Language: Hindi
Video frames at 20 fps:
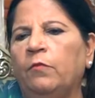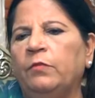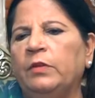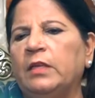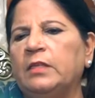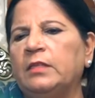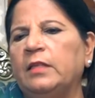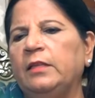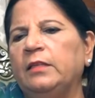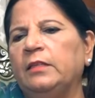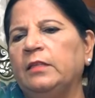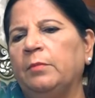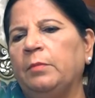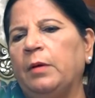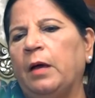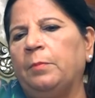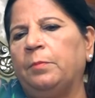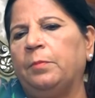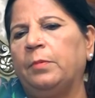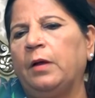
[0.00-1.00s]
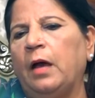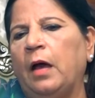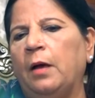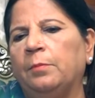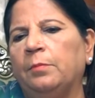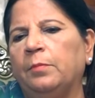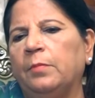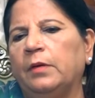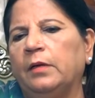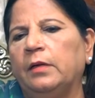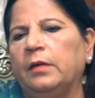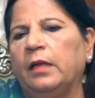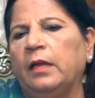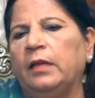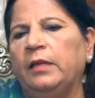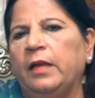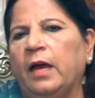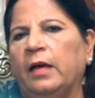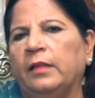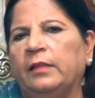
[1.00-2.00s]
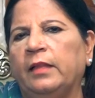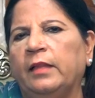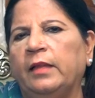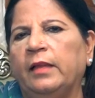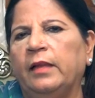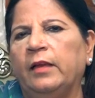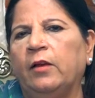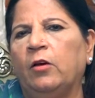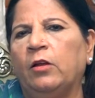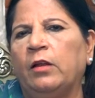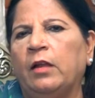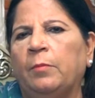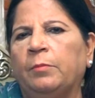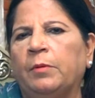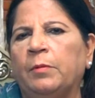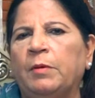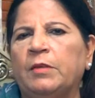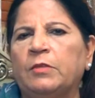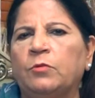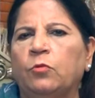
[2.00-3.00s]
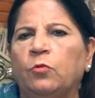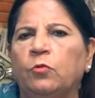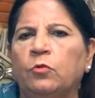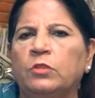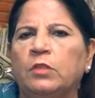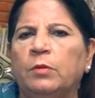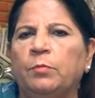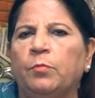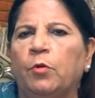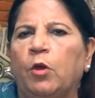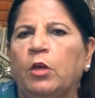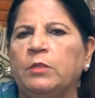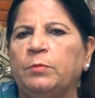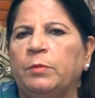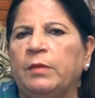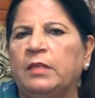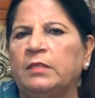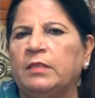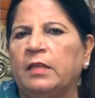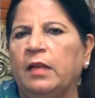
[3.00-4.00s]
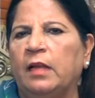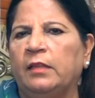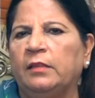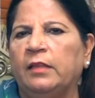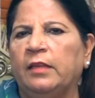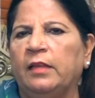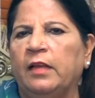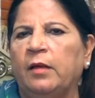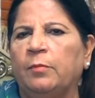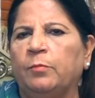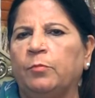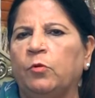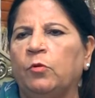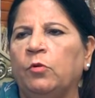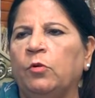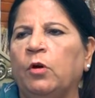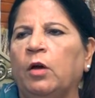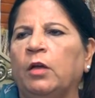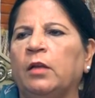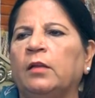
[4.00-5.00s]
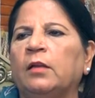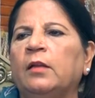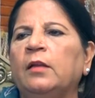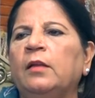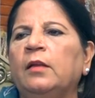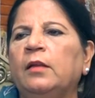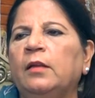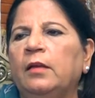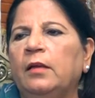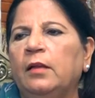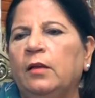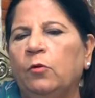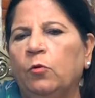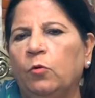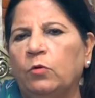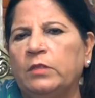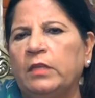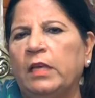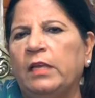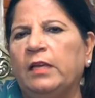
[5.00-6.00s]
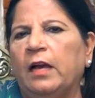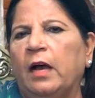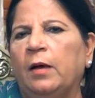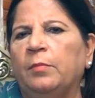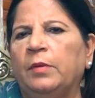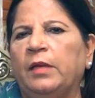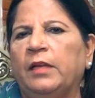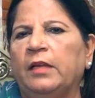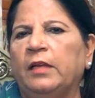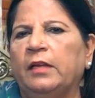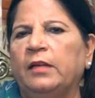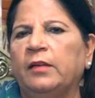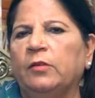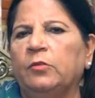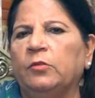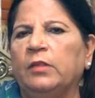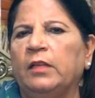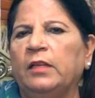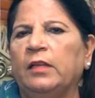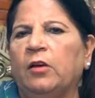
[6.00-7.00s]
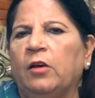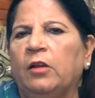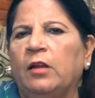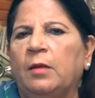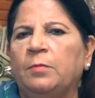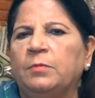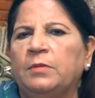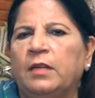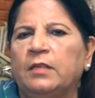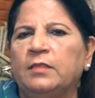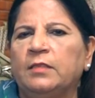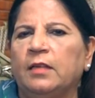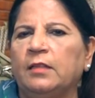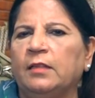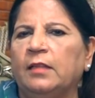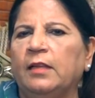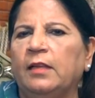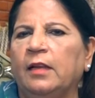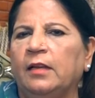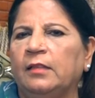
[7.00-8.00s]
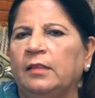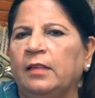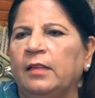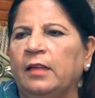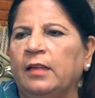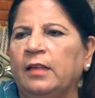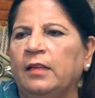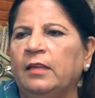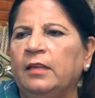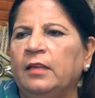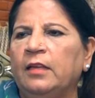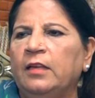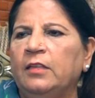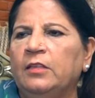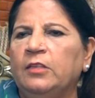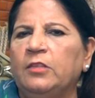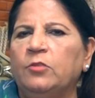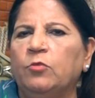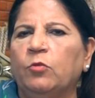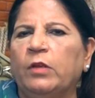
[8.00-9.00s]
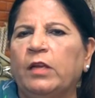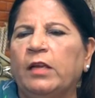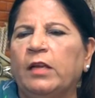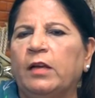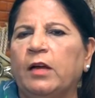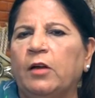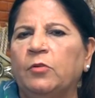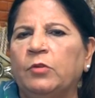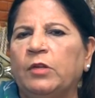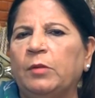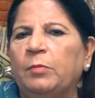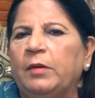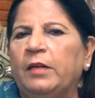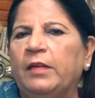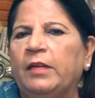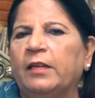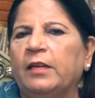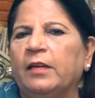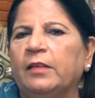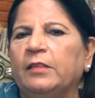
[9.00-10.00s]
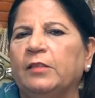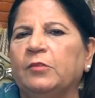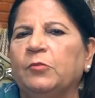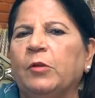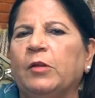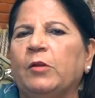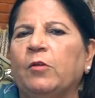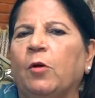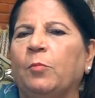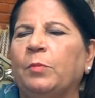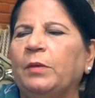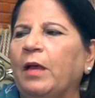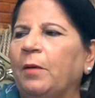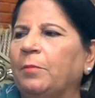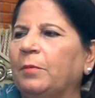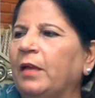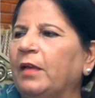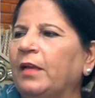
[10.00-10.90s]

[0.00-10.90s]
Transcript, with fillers: ऑब्वियसली जब आप काम के लिए आते हैं और आपके पास घोस्ट एम्प्लॉयज़ भी नज़र आते हैं आपको और लोग सही काम नहीं कर रहे होते हैं और आप ज़रा सख्ती करते हैं चीज़ों की अकाउंटेबिलिटी करते हैं तो एक लॉबी आपके